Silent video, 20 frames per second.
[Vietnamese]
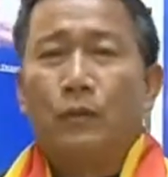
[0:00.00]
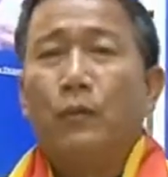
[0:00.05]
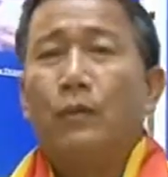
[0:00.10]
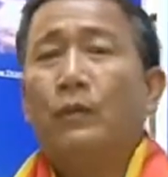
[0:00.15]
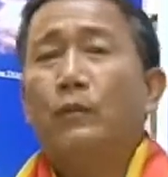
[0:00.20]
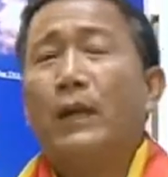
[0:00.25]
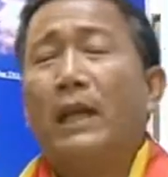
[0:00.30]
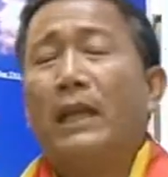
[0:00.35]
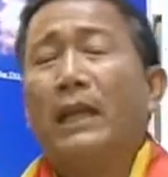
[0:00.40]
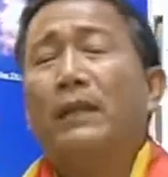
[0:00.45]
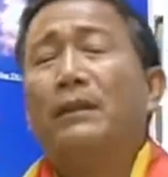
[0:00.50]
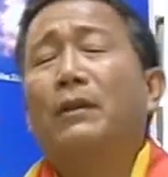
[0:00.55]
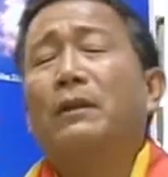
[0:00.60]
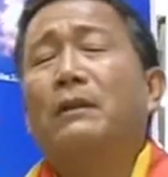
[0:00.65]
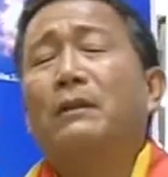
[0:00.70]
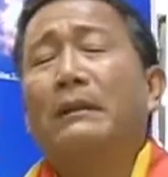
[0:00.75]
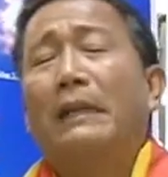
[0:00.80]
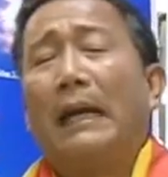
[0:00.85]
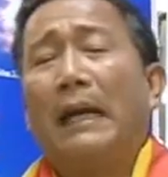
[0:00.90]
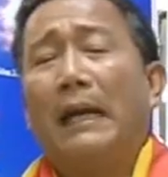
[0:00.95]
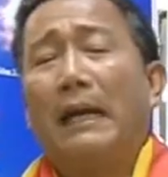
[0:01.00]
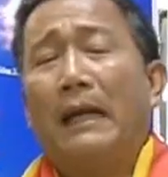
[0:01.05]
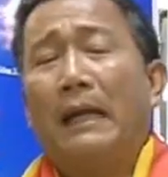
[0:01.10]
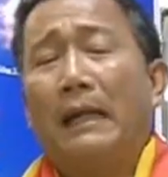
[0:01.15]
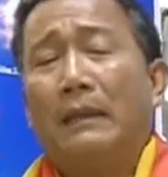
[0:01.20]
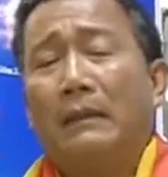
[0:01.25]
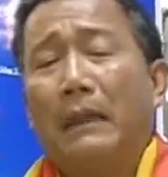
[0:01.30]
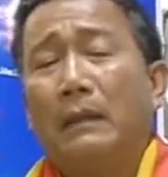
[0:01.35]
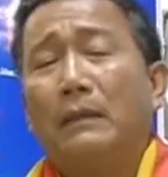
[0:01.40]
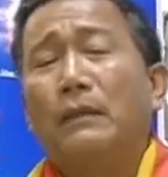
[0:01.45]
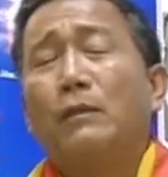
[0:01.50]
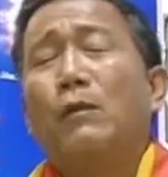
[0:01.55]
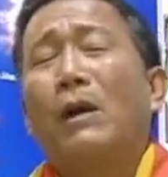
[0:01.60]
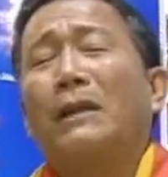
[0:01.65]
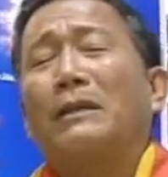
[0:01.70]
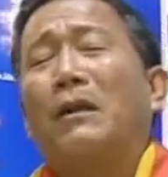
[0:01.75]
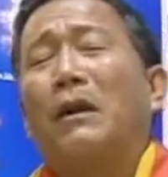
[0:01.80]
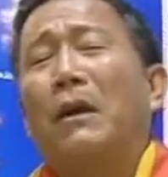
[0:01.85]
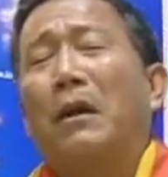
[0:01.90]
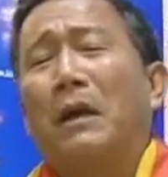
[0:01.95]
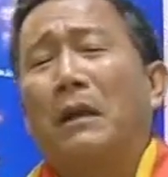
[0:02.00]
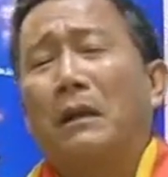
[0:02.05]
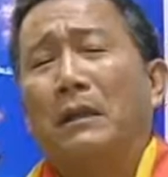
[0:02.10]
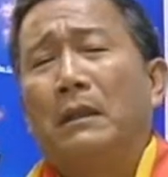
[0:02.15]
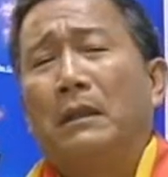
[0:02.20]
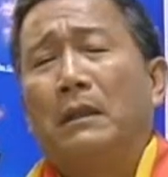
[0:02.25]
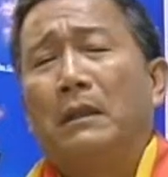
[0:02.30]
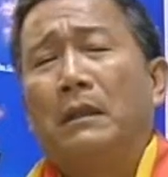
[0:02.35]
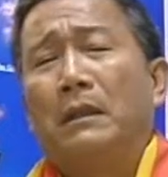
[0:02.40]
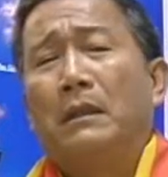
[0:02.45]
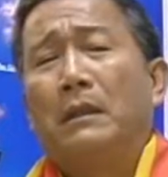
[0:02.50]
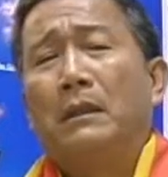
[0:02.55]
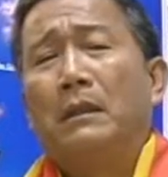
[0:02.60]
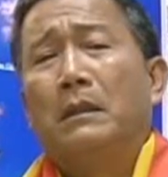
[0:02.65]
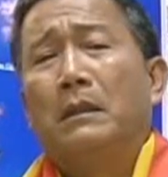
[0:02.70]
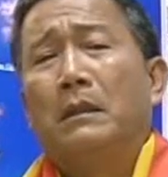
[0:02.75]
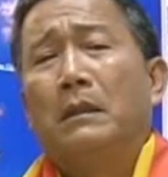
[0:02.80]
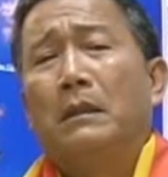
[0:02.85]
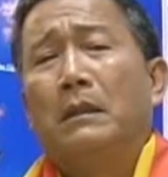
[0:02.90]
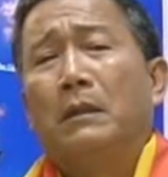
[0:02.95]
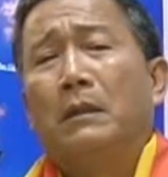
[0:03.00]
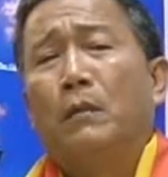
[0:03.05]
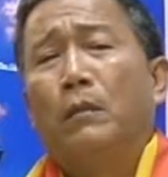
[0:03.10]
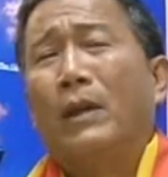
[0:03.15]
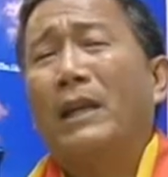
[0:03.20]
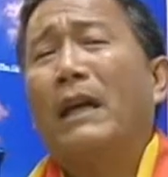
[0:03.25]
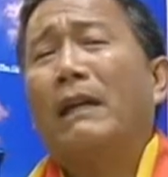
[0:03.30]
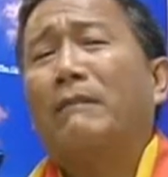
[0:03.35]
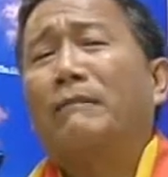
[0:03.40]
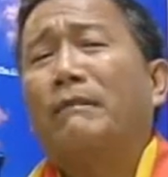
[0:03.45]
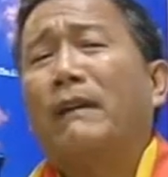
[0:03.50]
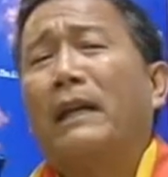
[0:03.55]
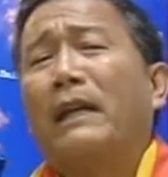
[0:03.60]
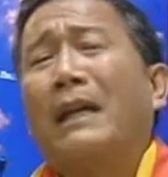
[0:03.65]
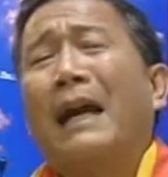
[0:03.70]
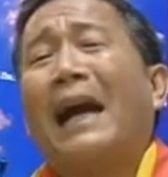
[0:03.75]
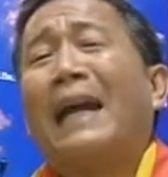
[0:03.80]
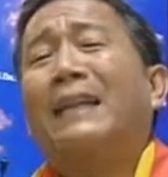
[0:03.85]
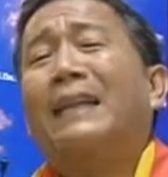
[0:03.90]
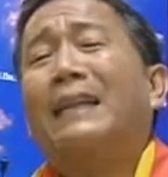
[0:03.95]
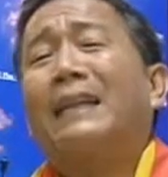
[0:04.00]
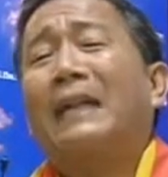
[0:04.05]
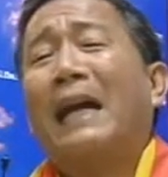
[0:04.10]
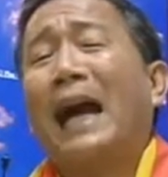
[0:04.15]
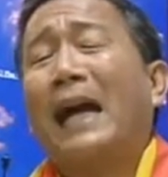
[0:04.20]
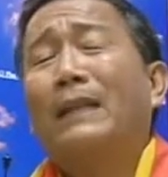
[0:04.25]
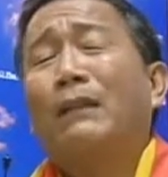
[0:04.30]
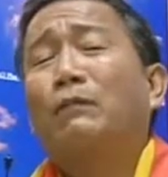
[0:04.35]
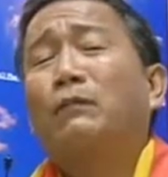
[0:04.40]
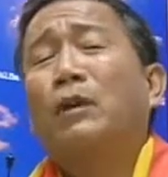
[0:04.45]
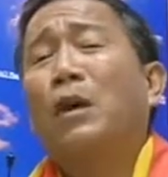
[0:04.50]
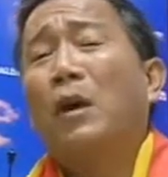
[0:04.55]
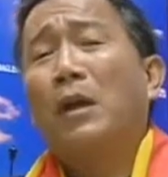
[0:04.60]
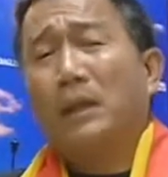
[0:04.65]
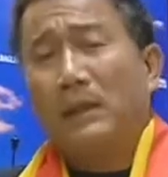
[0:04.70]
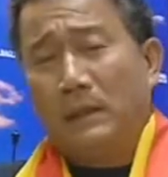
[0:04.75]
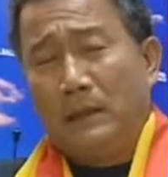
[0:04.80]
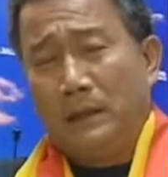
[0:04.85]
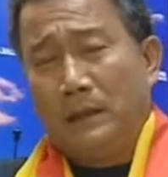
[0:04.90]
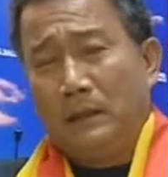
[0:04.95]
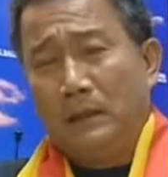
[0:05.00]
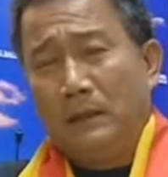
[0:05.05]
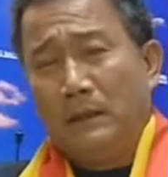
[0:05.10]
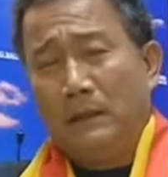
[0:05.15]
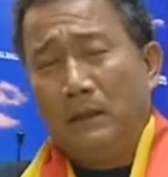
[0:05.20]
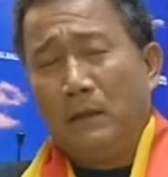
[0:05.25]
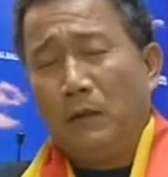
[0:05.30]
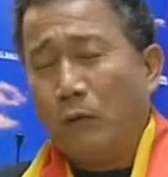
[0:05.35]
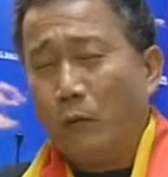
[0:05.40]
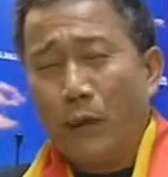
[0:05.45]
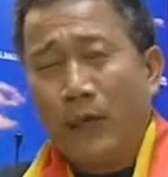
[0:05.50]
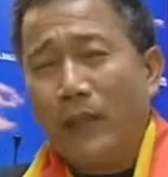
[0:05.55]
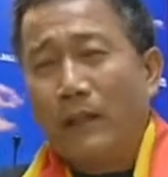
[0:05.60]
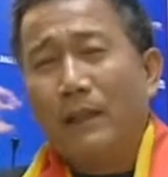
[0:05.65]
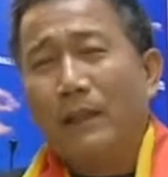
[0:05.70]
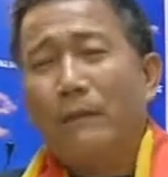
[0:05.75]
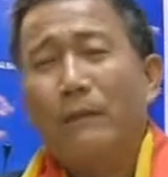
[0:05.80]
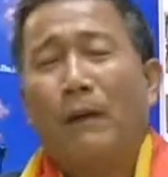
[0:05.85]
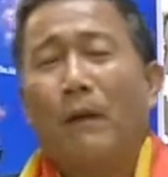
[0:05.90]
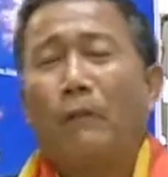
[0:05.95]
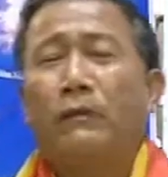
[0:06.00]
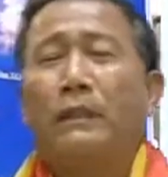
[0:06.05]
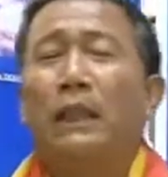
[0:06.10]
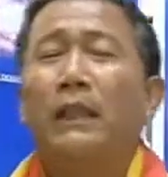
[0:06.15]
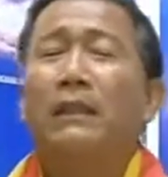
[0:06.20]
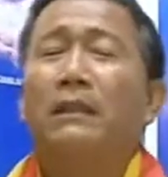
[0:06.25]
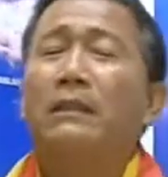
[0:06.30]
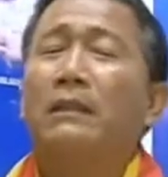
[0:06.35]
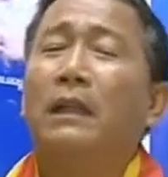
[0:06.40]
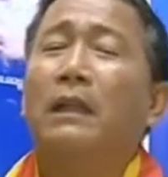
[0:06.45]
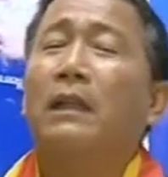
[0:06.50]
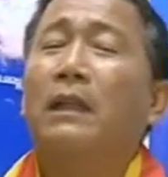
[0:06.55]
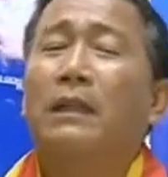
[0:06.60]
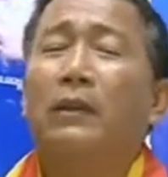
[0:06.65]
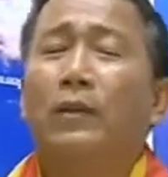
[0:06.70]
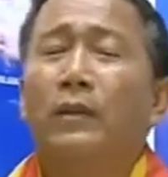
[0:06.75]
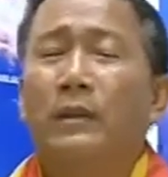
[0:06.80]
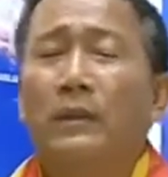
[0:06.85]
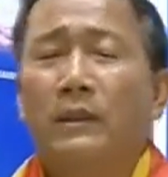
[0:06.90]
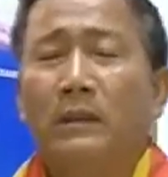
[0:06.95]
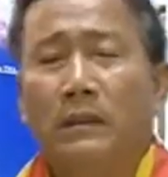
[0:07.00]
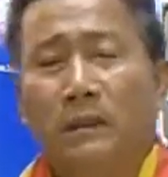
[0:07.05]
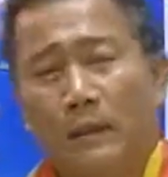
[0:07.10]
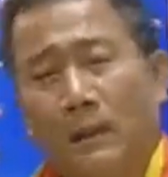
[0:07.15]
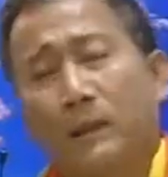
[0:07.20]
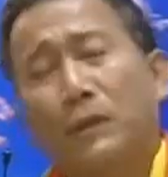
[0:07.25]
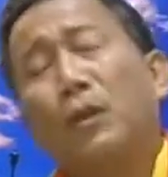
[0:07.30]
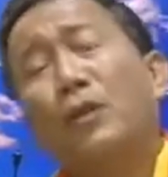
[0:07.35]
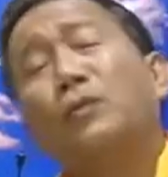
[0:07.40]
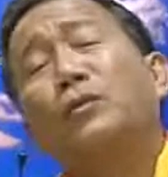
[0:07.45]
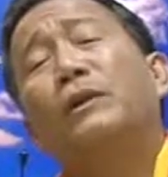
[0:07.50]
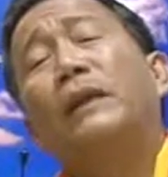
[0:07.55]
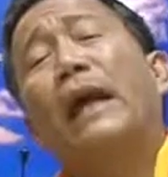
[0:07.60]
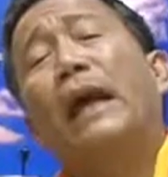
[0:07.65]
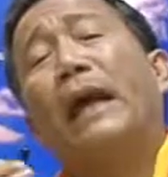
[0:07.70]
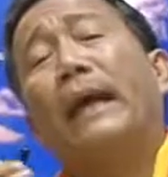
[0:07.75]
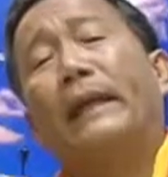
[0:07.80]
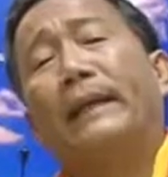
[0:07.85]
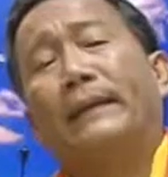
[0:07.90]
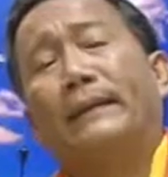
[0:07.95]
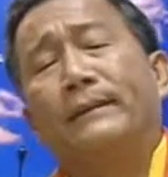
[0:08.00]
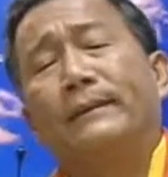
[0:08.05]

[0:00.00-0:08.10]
tôi quay lại nói dạ, dạ thưa quan tòa qua đây I ai đi ai đông thoát Thông nguyên cái phòng xử cười luôn. Cho tôi về.